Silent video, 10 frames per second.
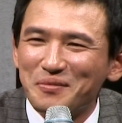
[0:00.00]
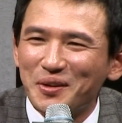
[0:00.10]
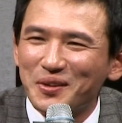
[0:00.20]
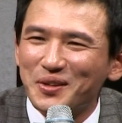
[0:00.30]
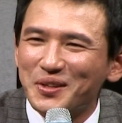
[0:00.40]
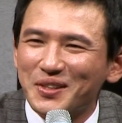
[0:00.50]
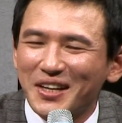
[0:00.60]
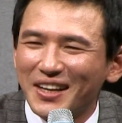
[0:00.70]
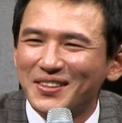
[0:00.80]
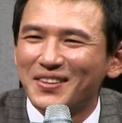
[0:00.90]
겨울에서
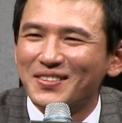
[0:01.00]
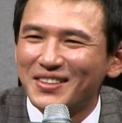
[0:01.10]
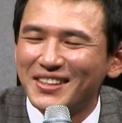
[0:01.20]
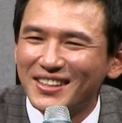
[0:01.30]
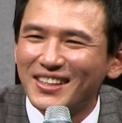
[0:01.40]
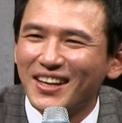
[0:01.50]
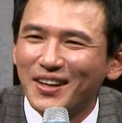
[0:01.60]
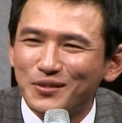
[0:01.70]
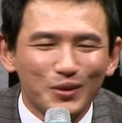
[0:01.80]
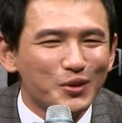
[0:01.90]
가늘고
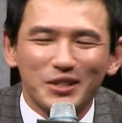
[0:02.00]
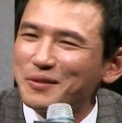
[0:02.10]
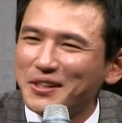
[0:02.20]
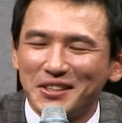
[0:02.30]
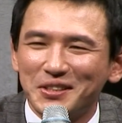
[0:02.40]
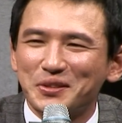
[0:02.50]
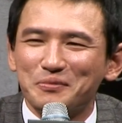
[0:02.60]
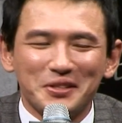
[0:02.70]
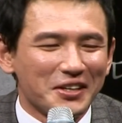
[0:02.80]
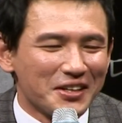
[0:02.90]
길게 굵고 짧게
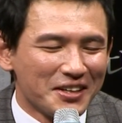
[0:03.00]
싫습니다.